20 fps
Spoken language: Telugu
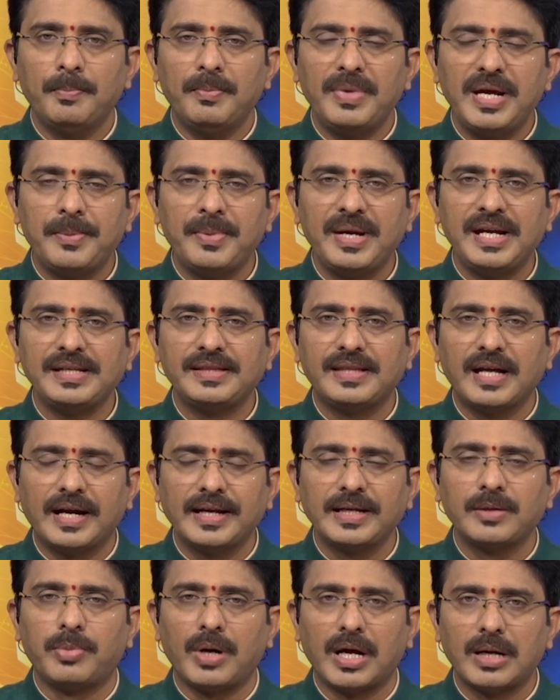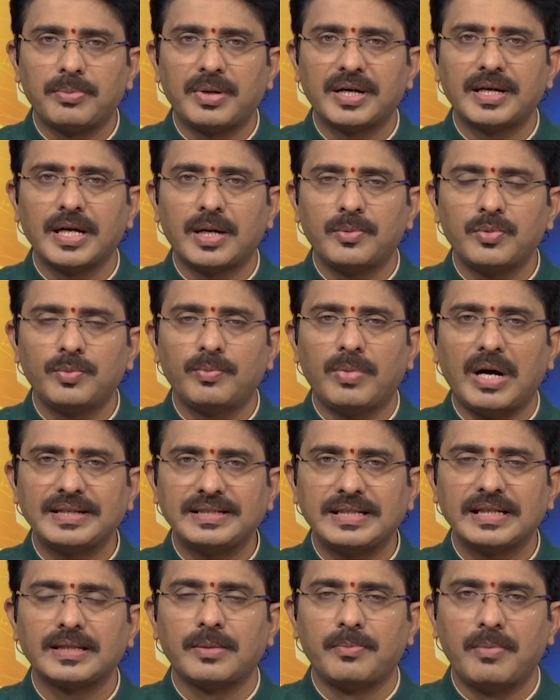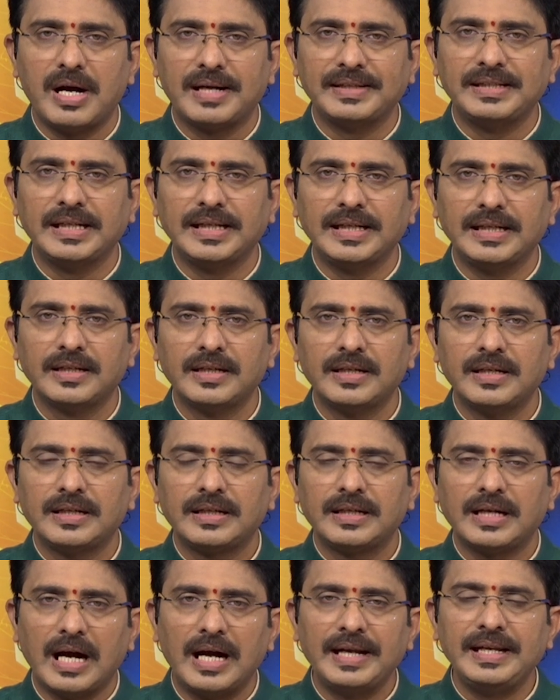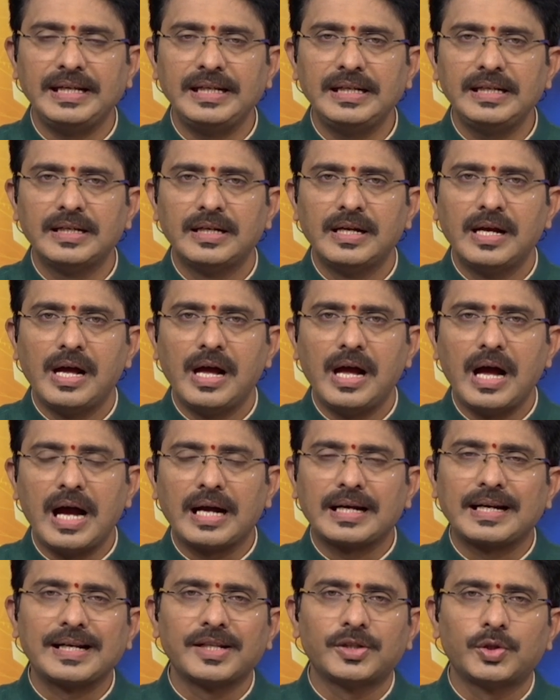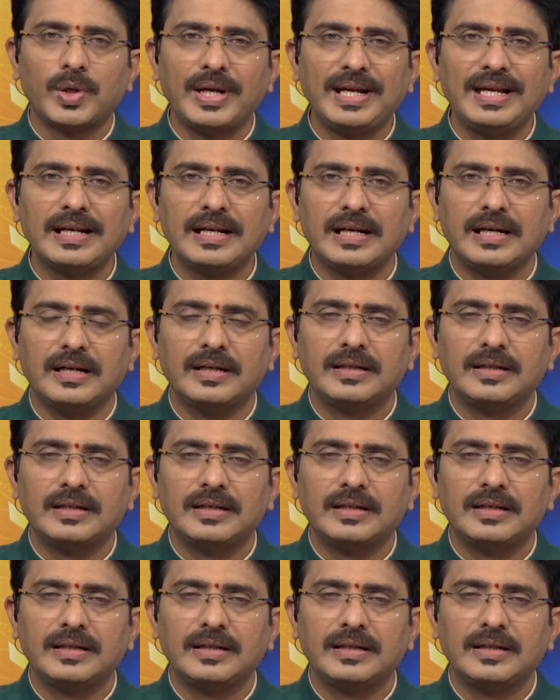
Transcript: మేమే ఈ దాడికి పాల్పడ్డాము బాధ్యత మాదే అని కానీ అక్కడ దొరికిన